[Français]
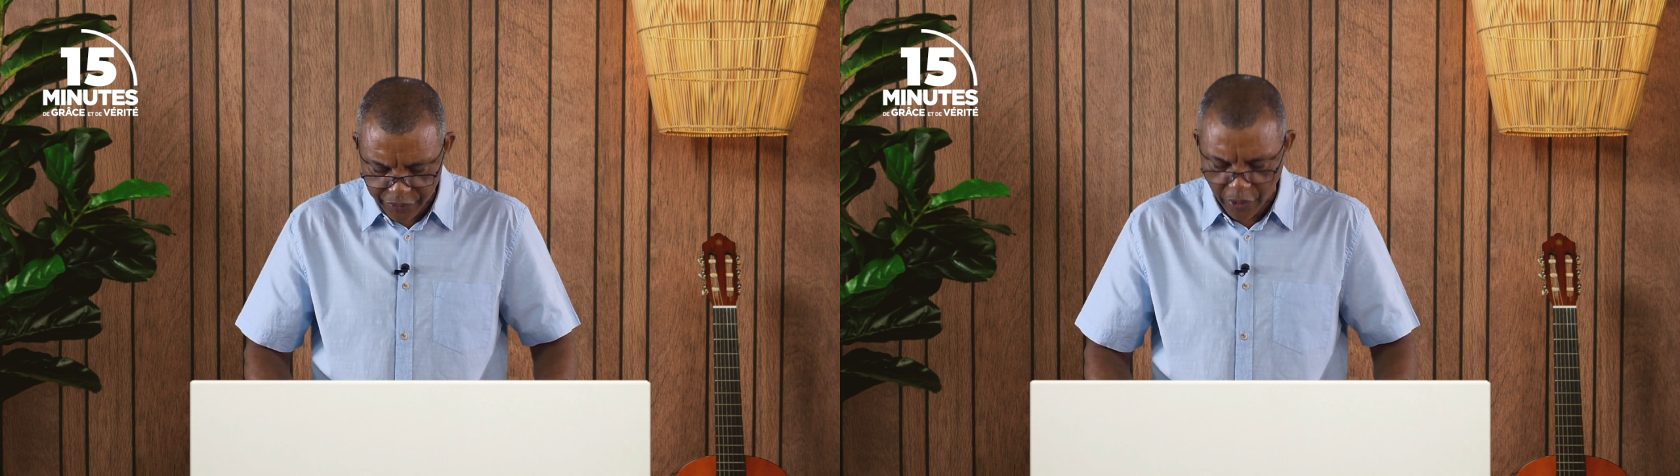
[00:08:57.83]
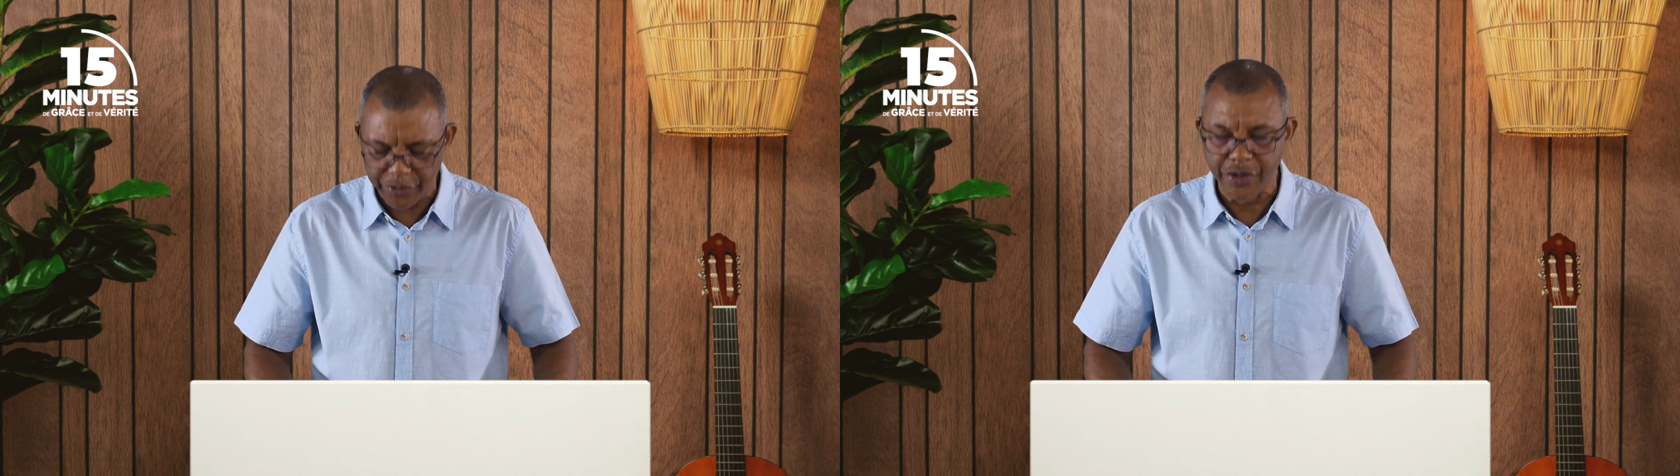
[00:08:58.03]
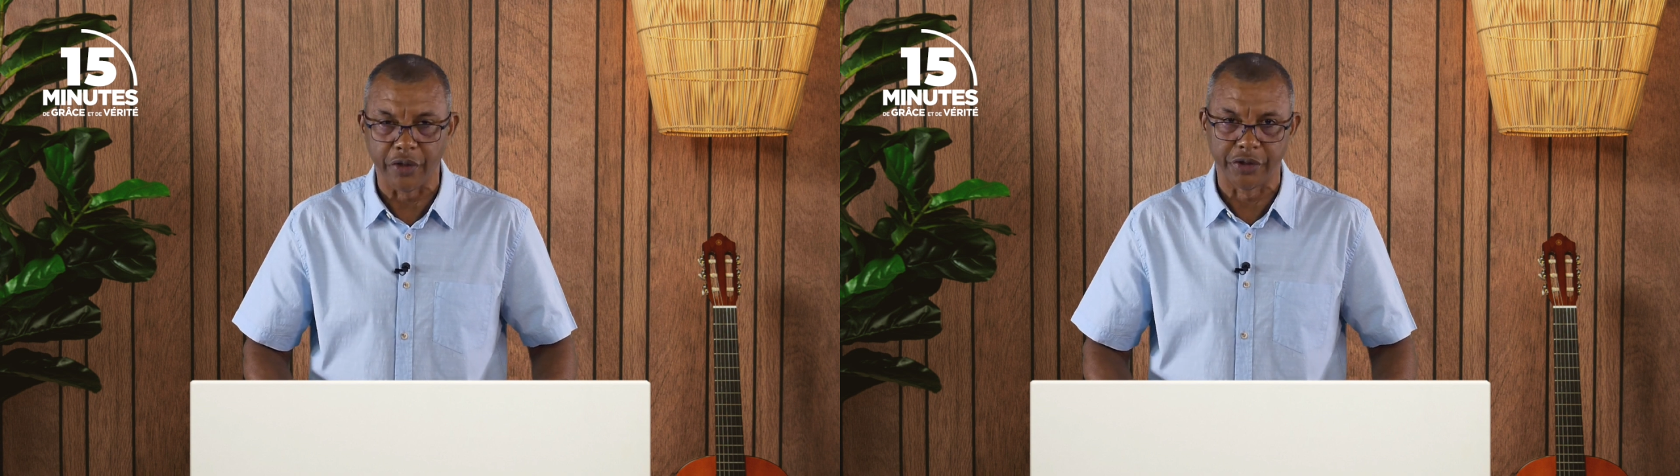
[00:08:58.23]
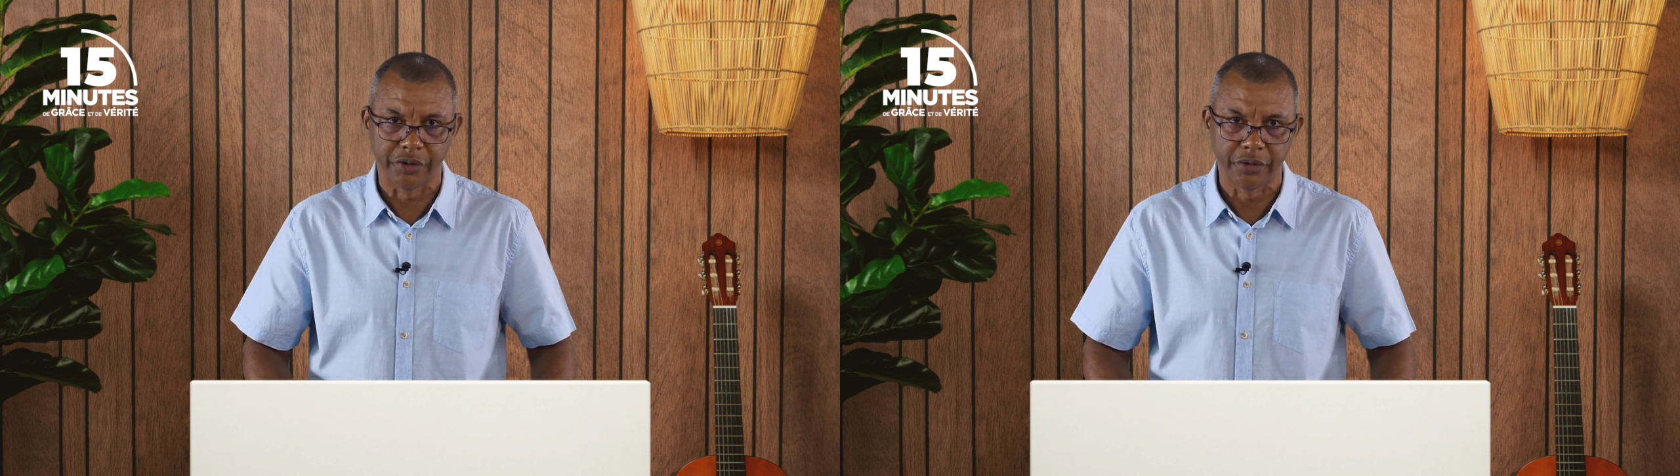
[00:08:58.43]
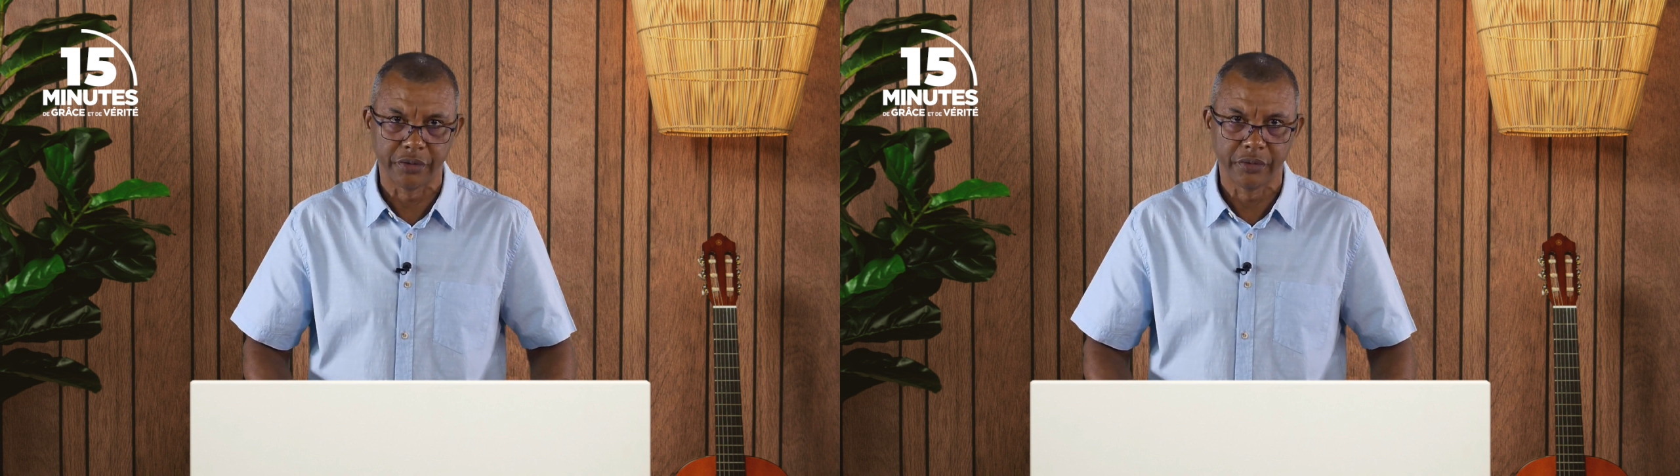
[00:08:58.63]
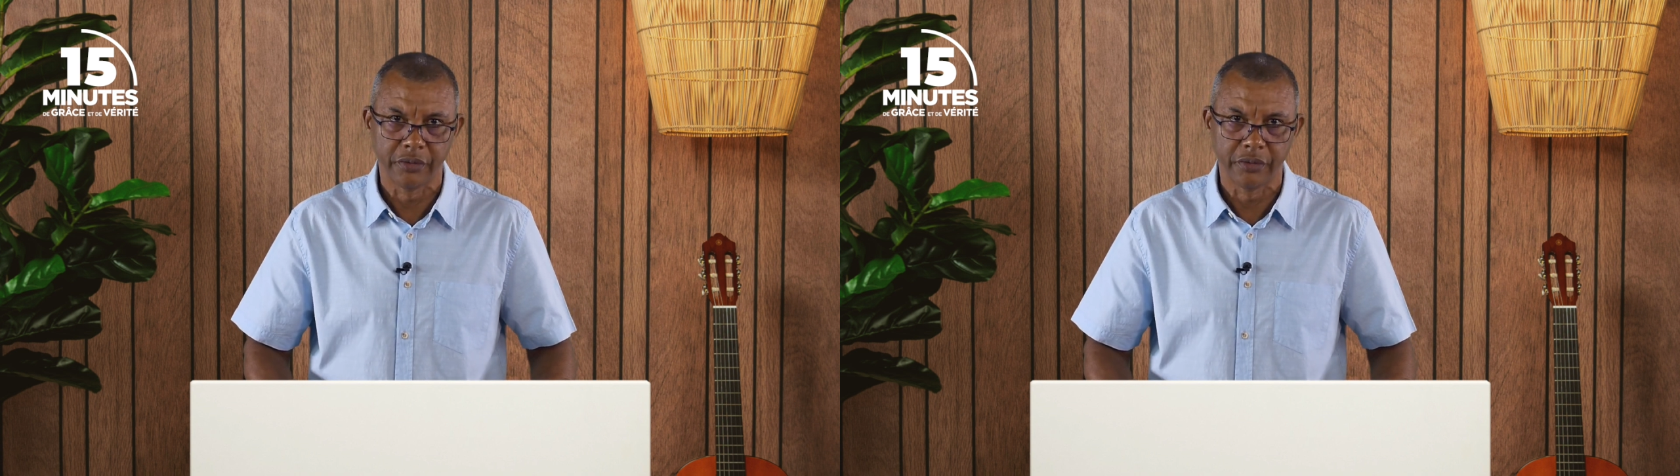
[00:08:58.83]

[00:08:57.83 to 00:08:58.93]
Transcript: d'Antioche.